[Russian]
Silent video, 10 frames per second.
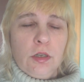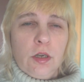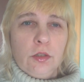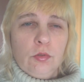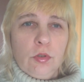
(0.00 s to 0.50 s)

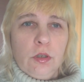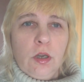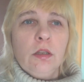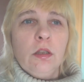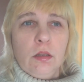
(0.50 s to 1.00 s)
зрителей,
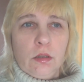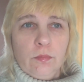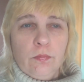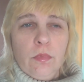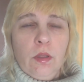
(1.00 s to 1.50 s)
которые
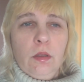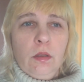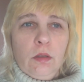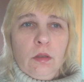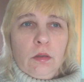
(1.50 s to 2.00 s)
каналы.
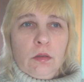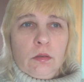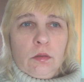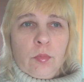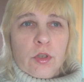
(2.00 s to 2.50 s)

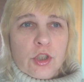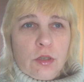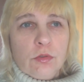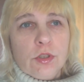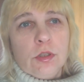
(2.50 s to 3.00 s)

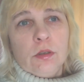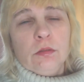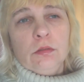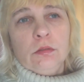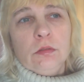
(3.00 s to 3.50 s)

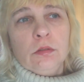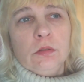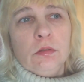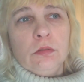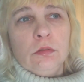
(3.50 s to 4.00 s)
Пожалуйста,
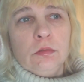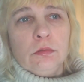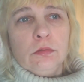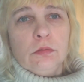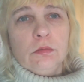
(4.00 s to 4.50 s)

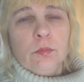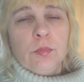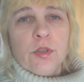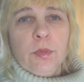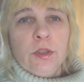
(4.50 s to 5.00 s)
а,
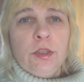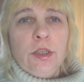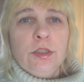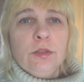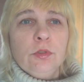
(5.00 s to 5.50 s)

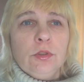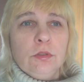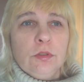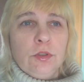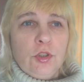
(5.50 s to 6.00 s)
посмотрите,
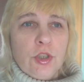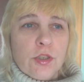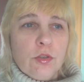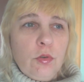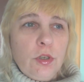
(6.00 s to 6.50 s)
вот э,
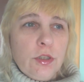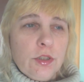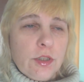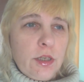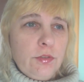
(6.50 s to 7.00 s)
сейчас
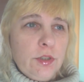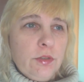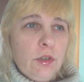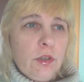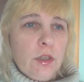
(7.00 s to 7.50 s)
ролики
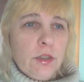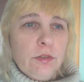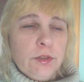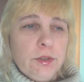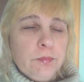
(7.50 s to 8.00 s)
стали все
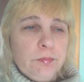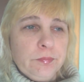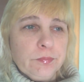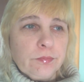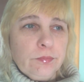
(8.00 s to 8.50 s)
выкладывать